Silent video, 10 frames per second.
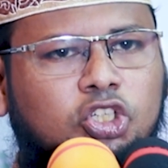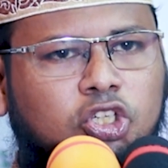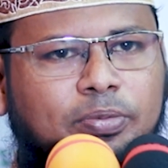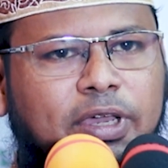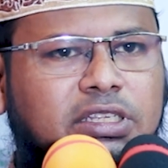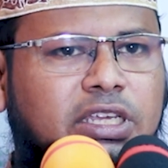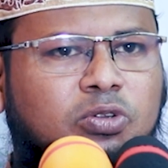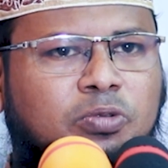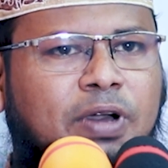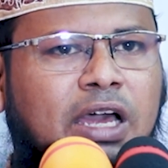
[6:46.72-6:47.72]
সবাই
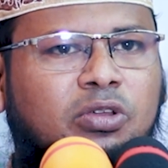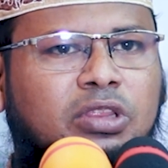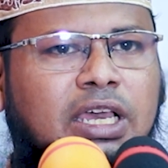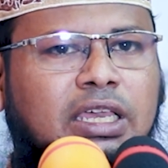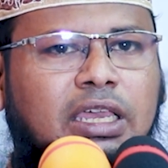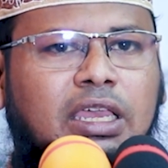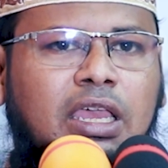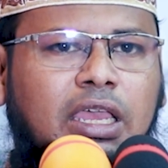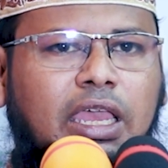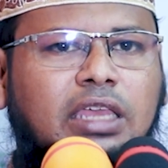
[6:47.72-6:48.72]
যেন ভালো থাকে
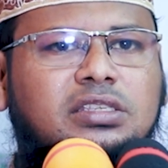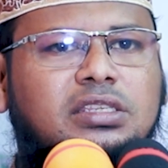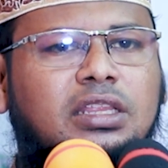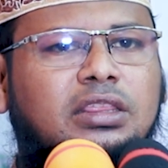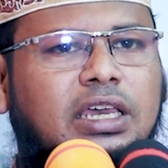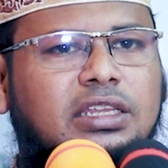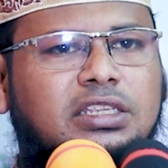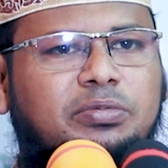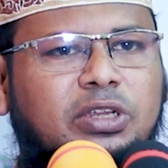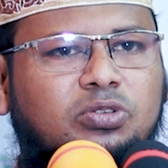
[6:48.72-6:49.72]
এই চিন্তায়
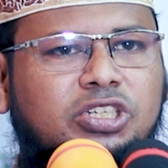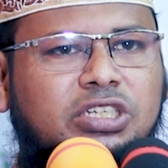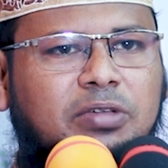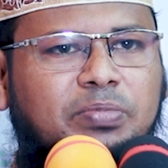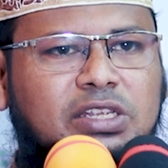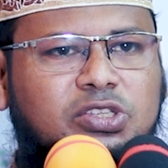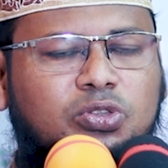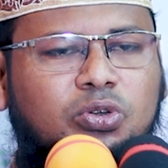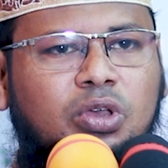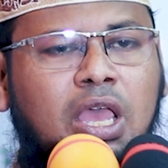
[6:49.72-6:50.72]
যে মানুষটা ব্যস্ত